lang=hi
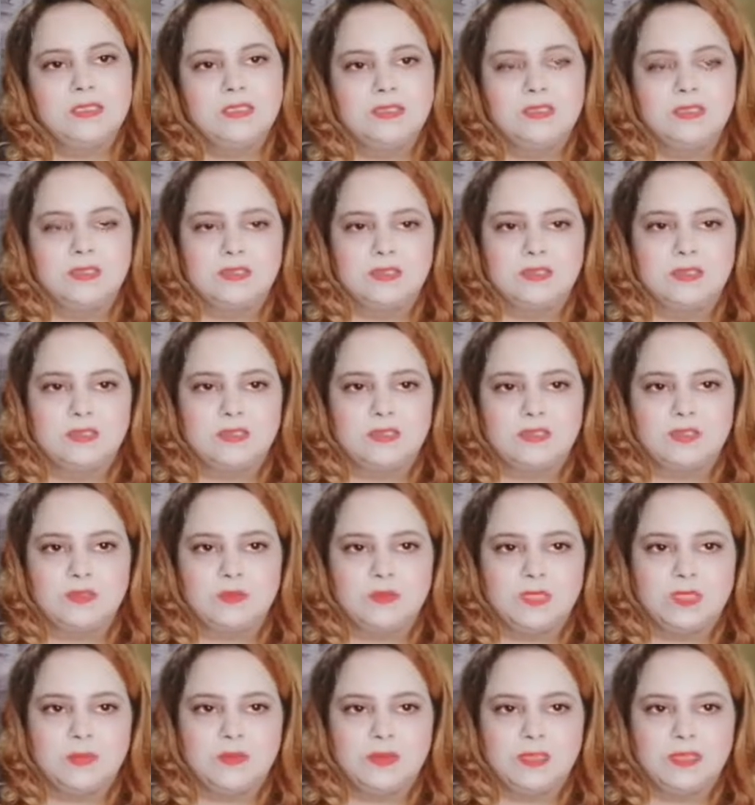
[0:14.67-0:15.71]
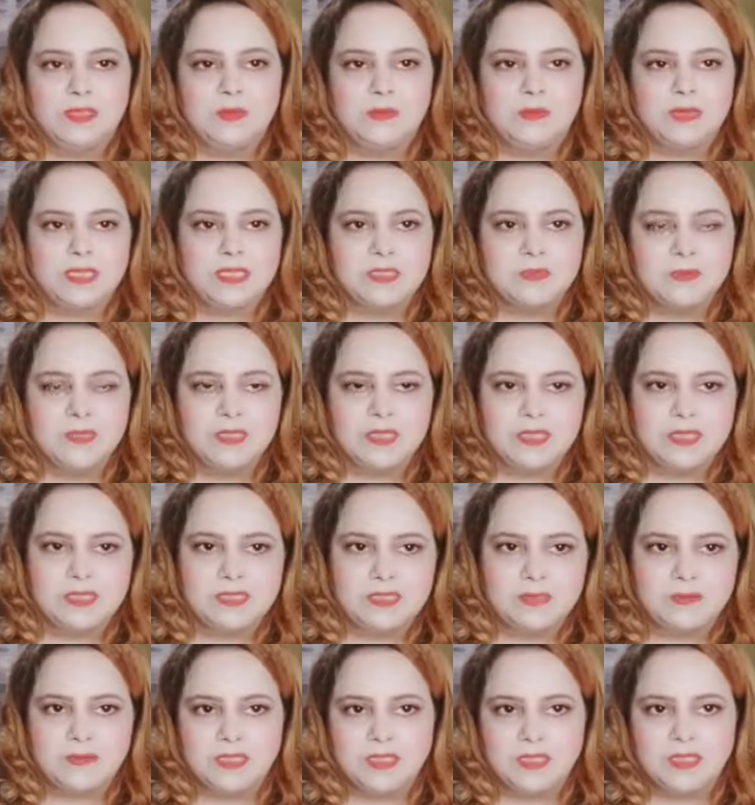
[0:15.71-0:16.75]
जुम्मे में नमाज़ पढ़ के
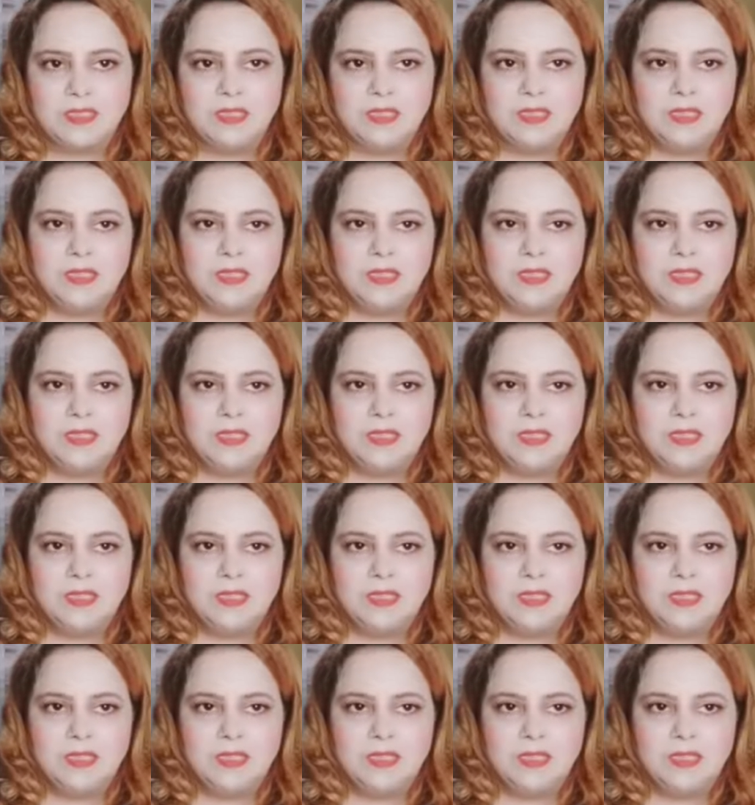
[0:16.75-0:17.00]
सब ने